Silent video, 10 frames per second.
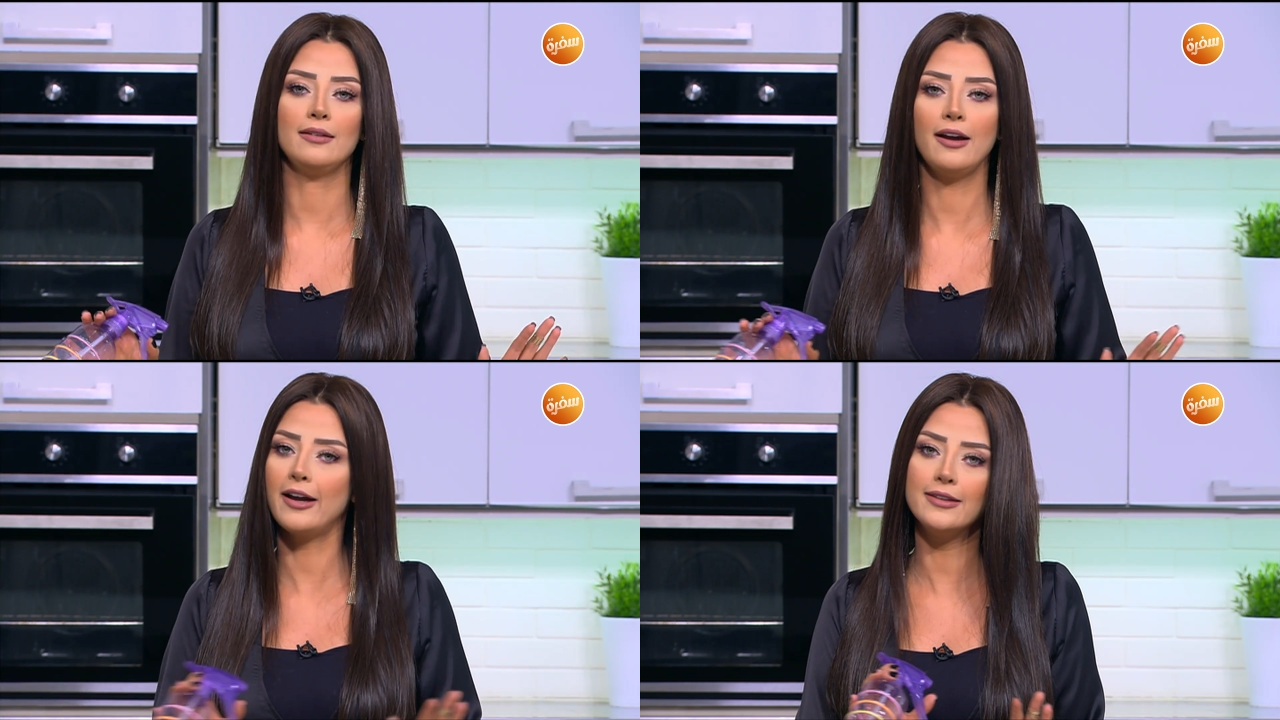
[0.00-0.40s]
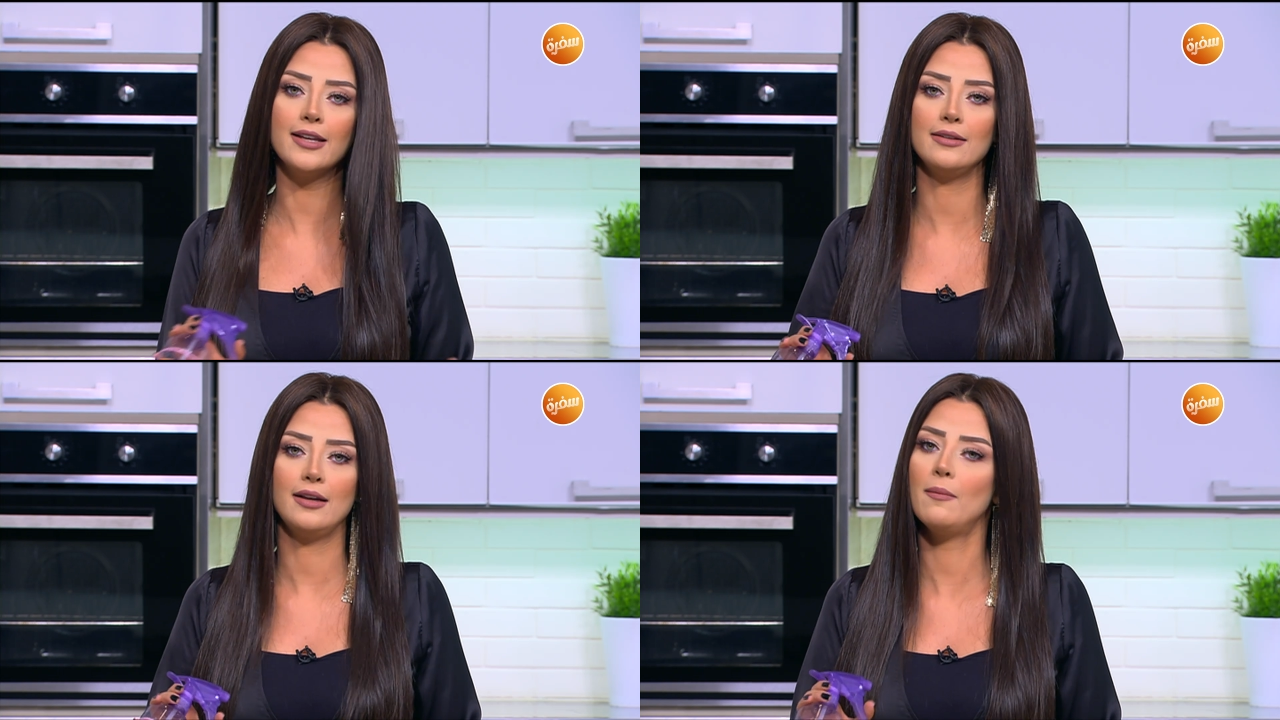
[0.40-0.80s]

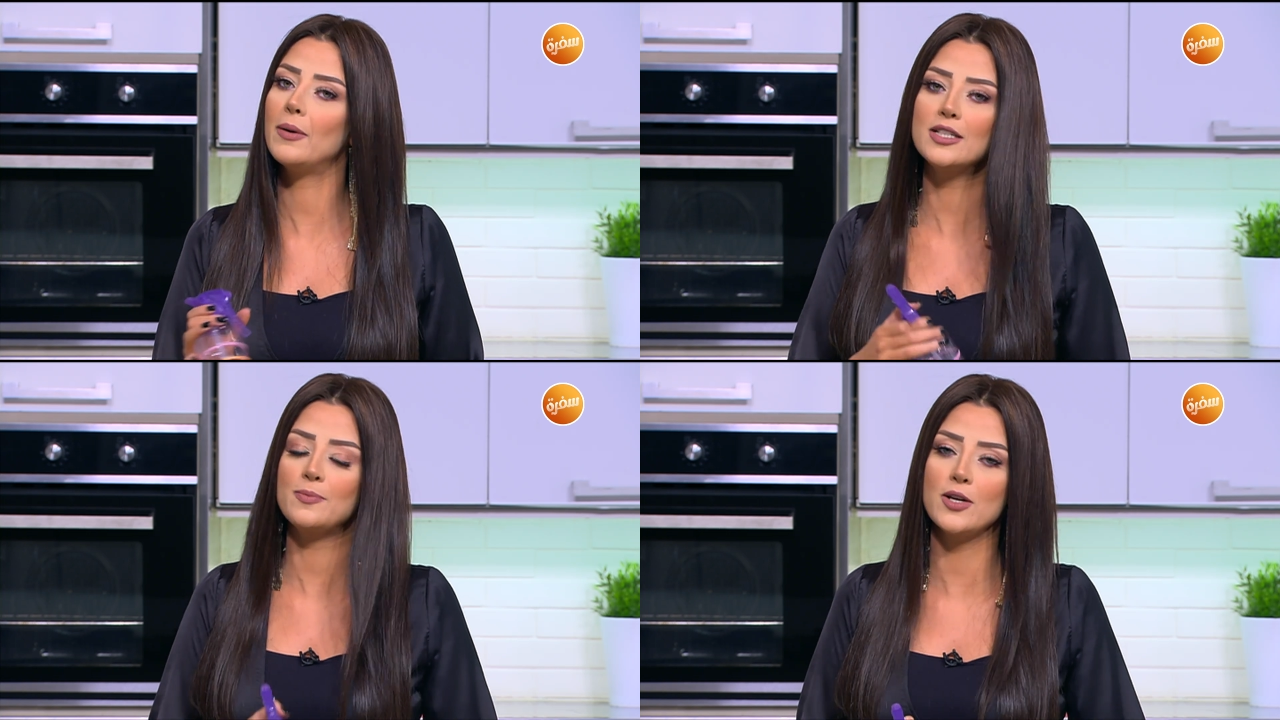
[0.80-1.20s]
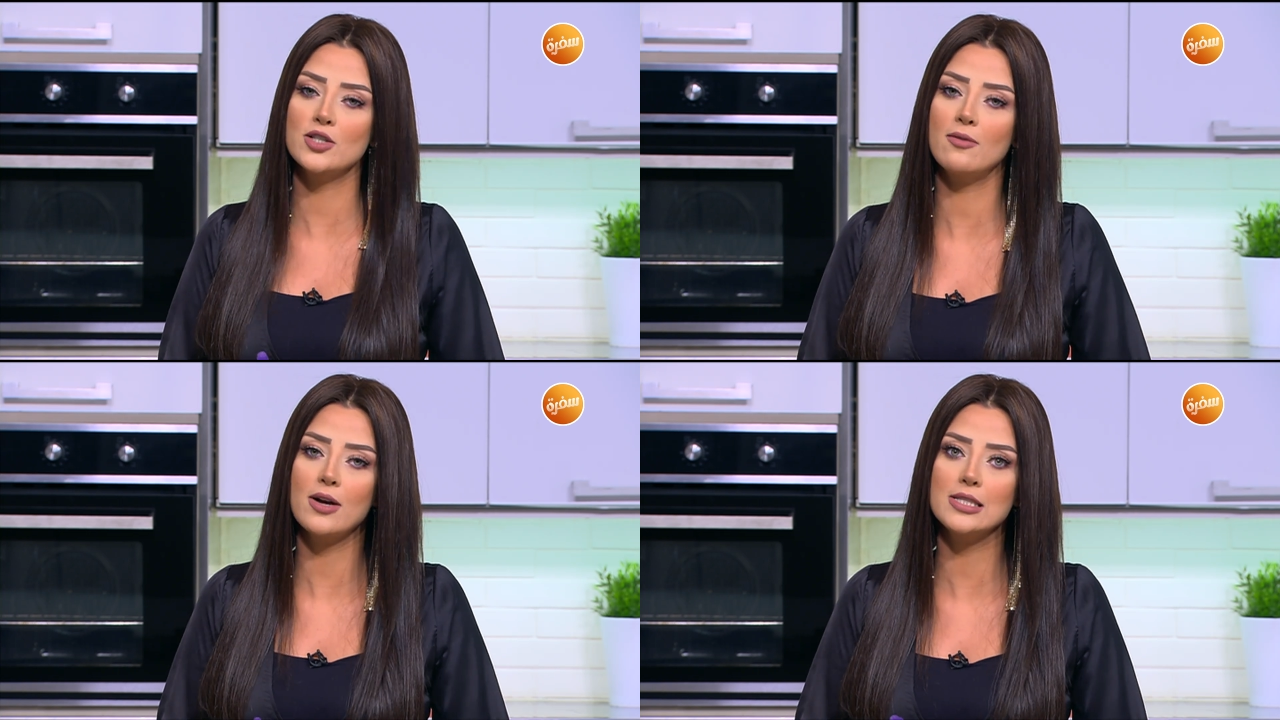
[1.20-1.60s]
جدا البادي سبلاش
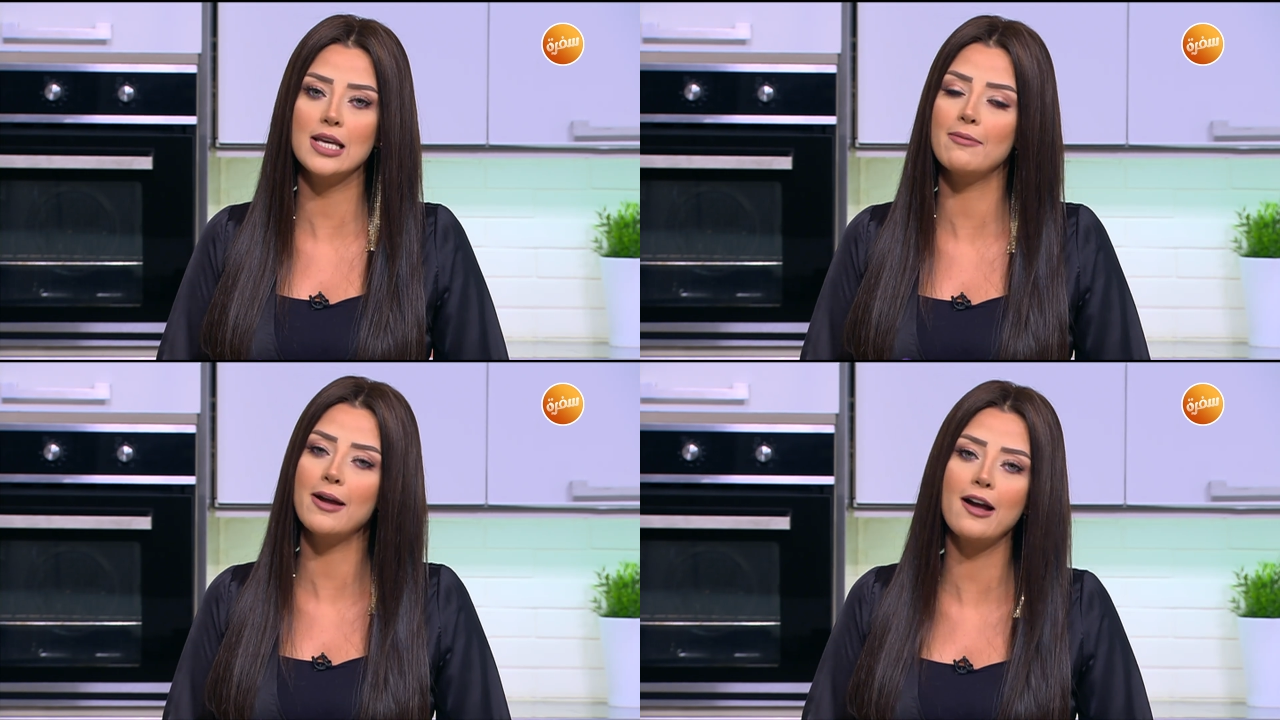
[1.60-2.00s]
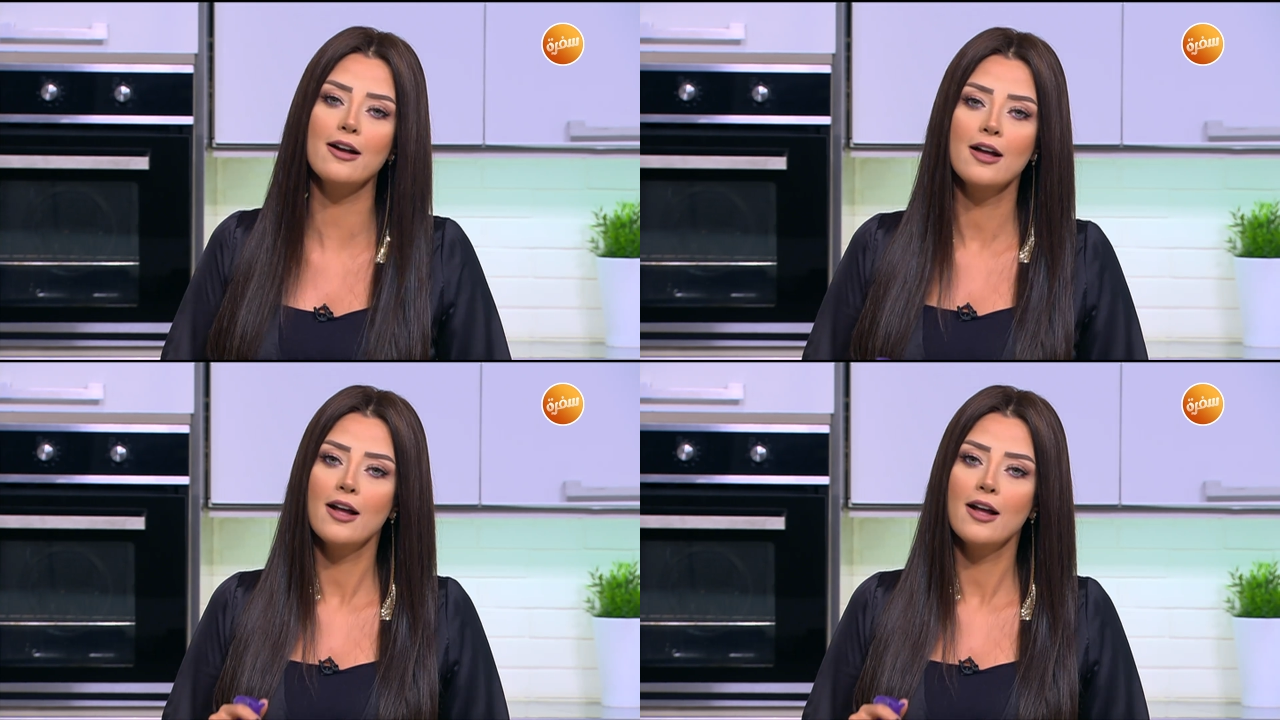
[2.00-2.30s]
دلوقتي يا جماعه